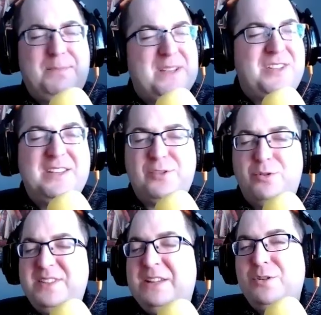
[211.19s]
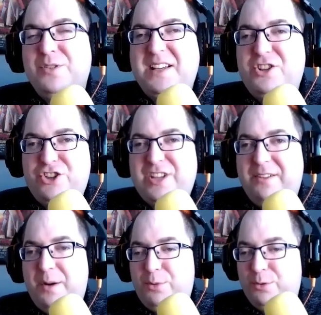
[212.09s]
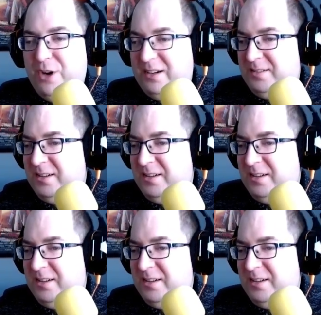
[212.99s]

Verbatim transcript: Personne n'est un, singe savant pour moi.